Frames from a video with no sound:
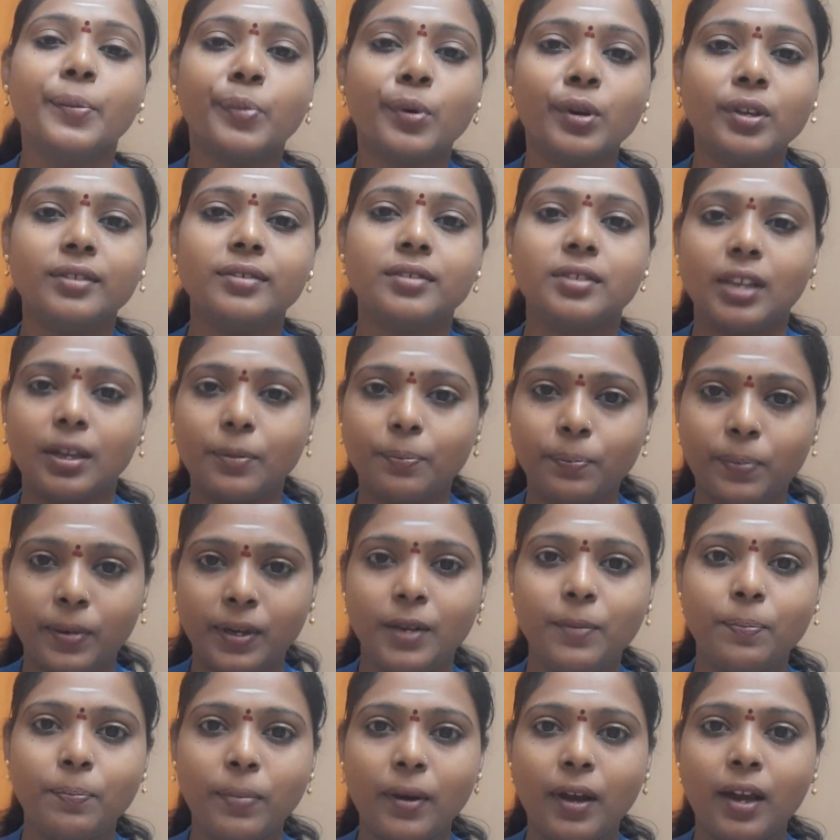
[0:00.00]
போய் செக்
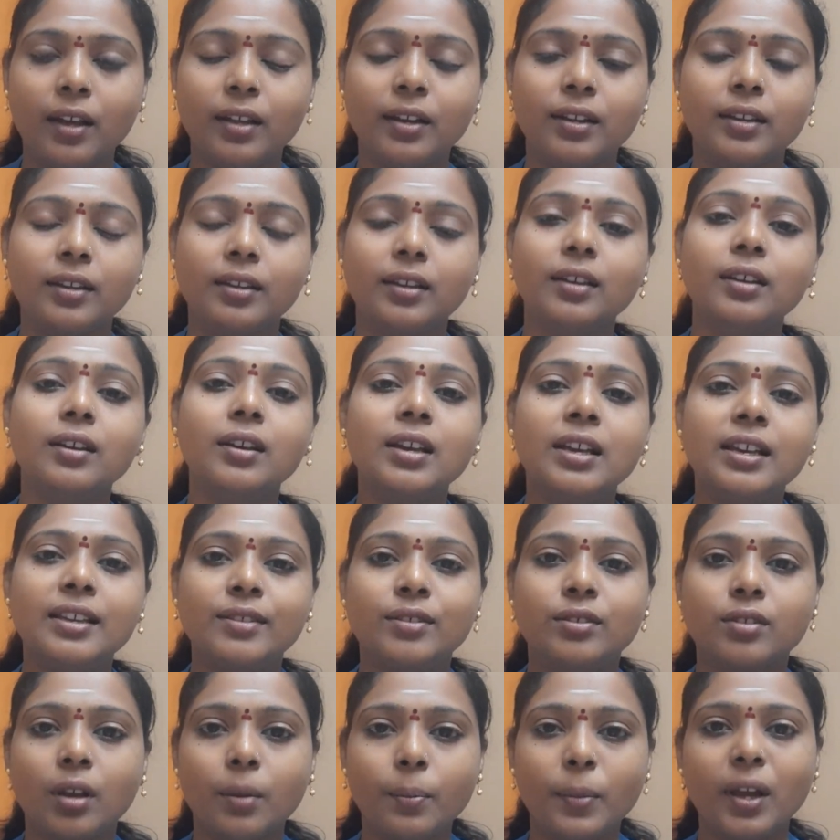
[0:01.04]
பண்ணி பாருங்கள்
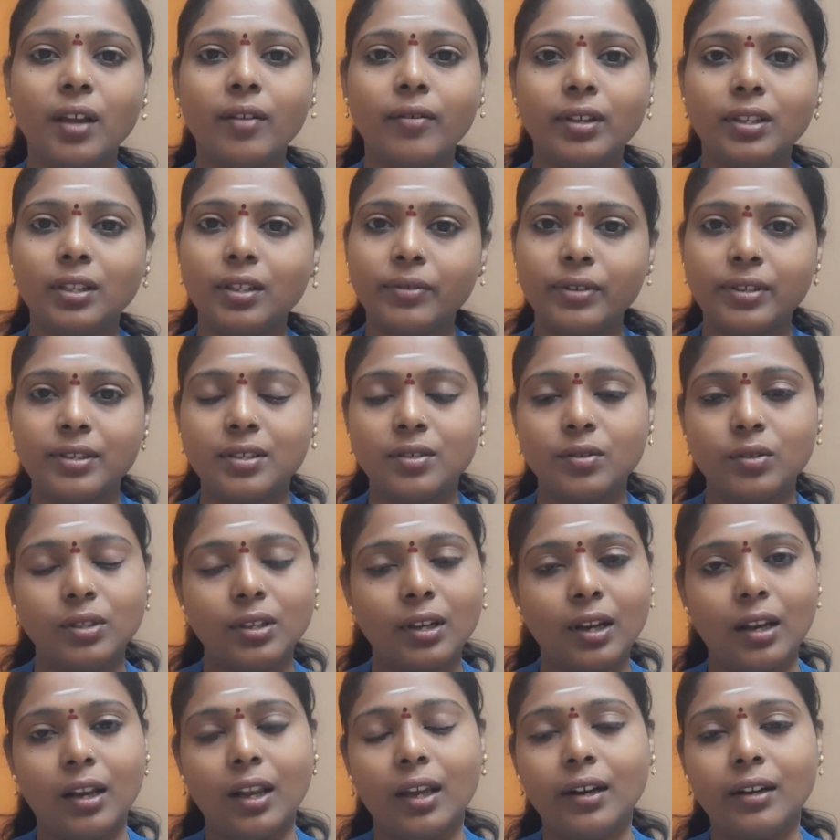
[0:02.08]
ஸ்டொமக் வந்து ஃபஸ்ட்டு
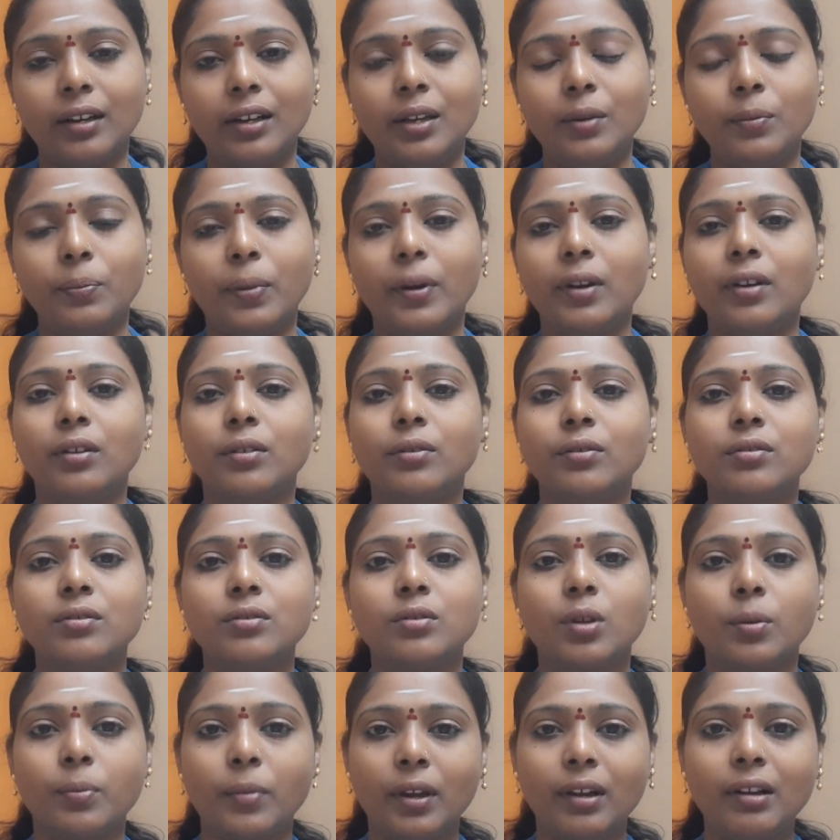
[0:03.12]
வந்து நல்லா க்ளீன் பண்ணிடணும்
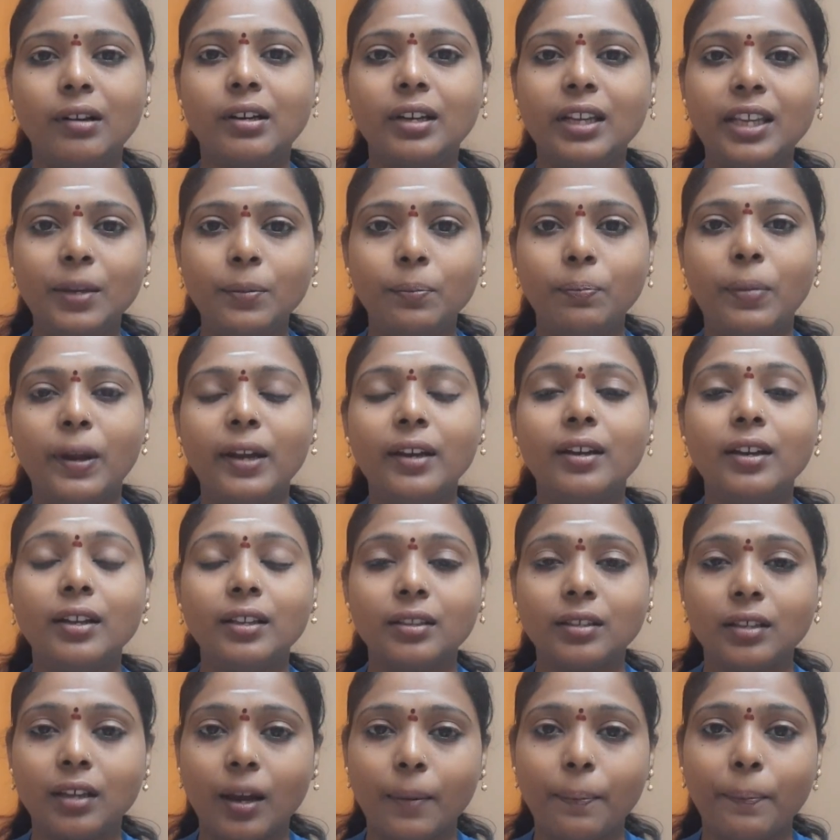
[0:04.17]
ஸ்டொமக் க்ளீன்
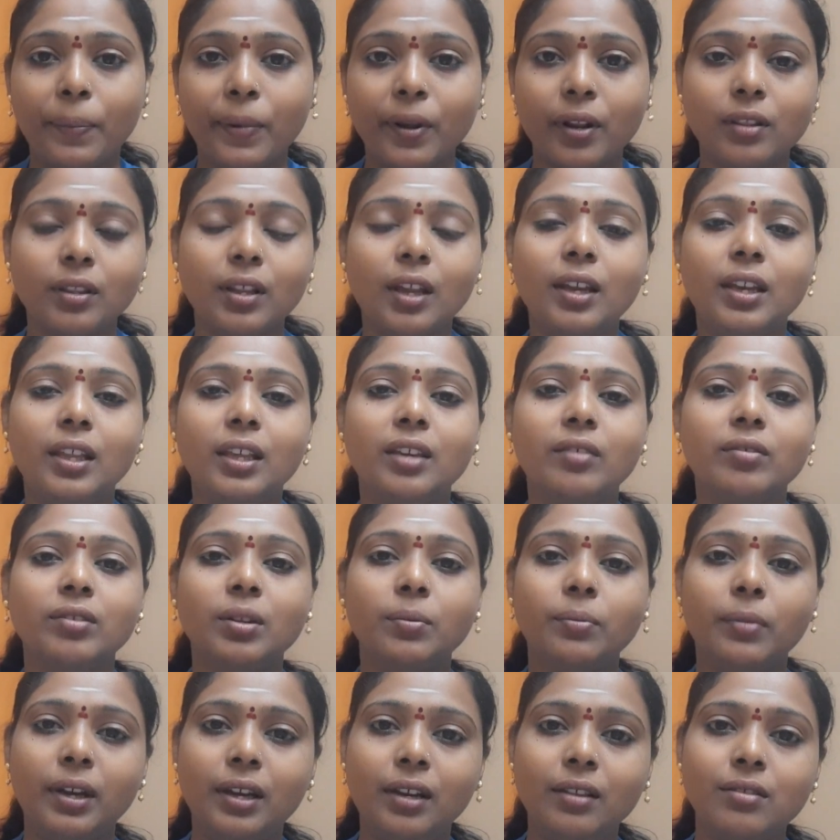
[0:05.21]
பண்ணினதுக்கு அப்புறம் தான் நீங்கள்
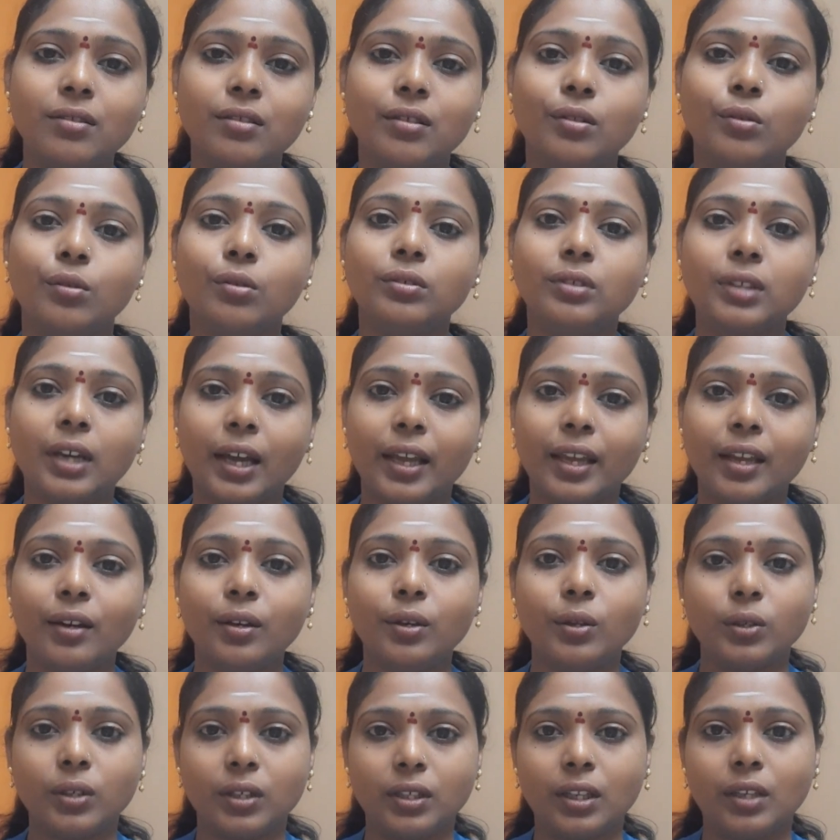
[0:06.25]
வந்து மெடிசனோ
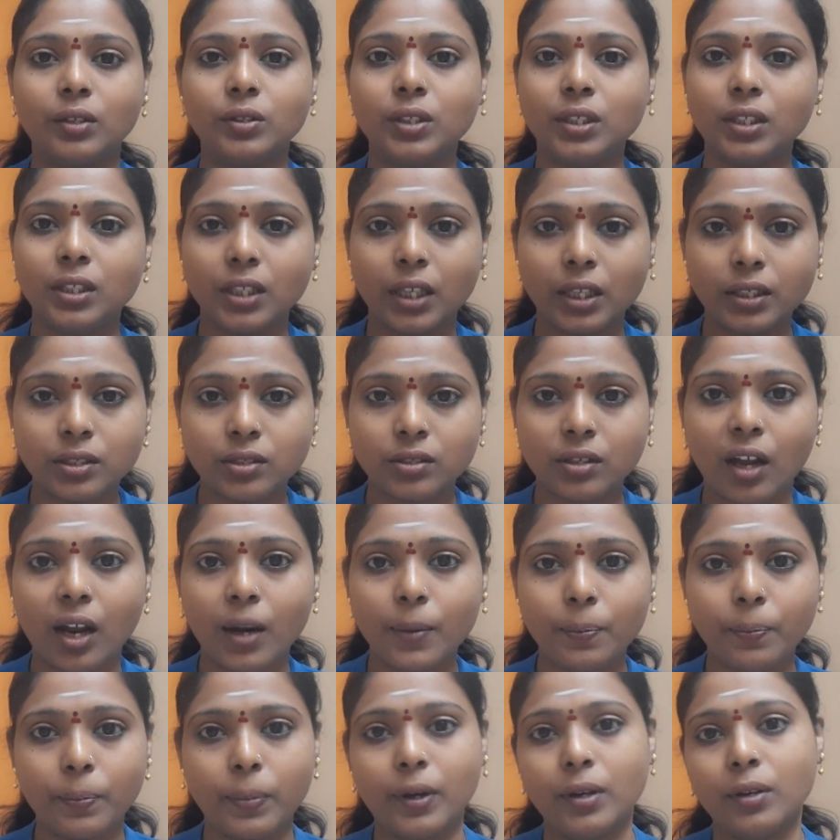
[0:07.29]
டயட்டோ ஏதாவது நீங்கள்
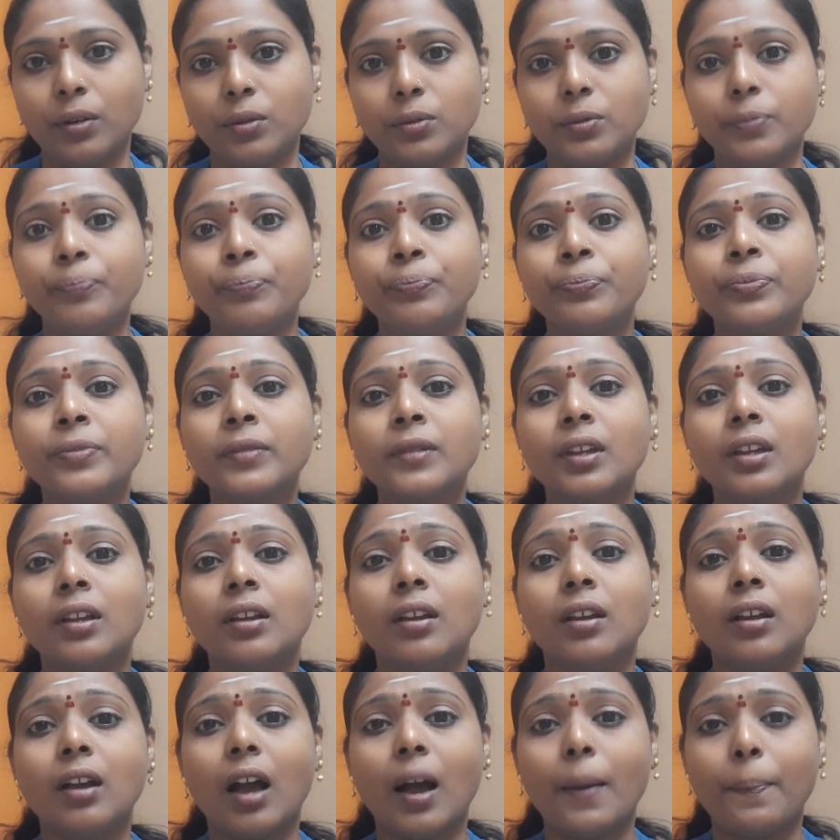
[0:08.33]
ஸ்டார்ட் பண்ணணும்
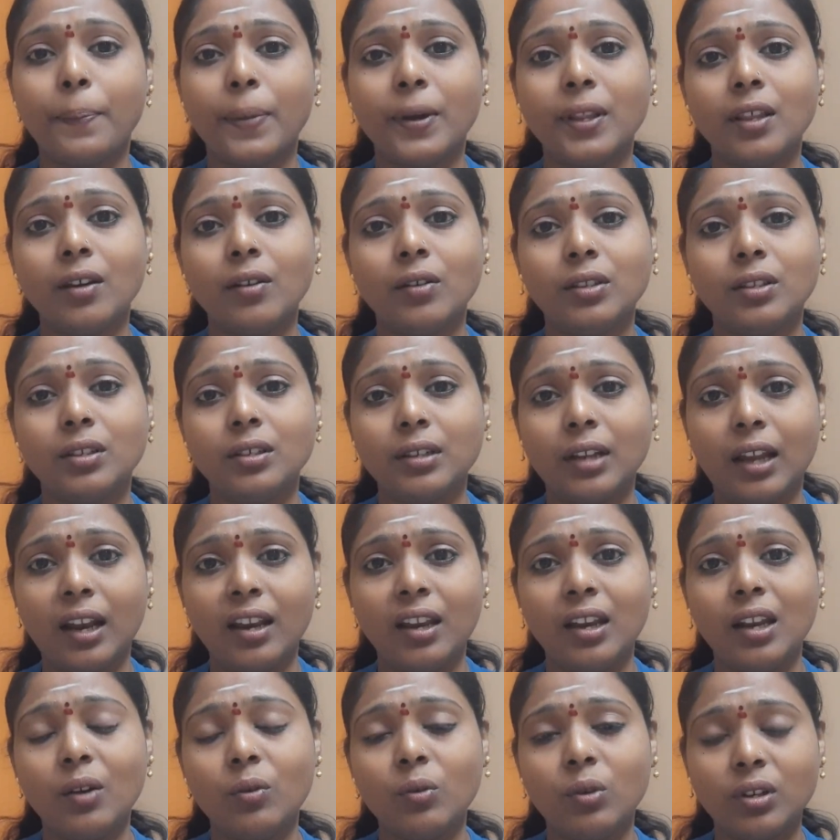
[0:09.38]
அப்போ தான் வந்து
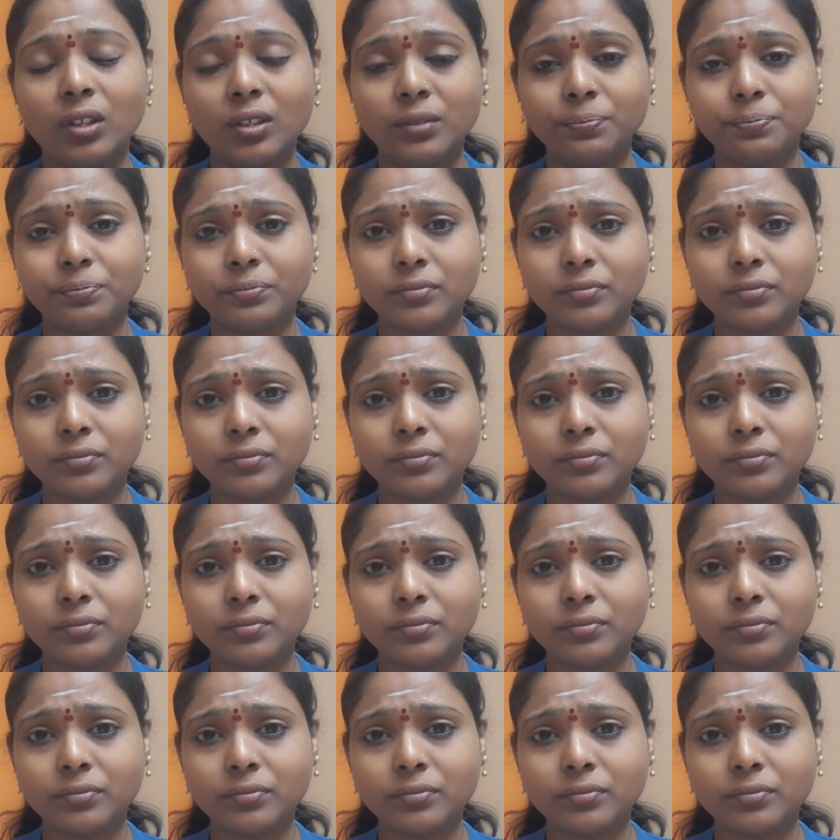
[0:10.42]
நல்ல ஒரு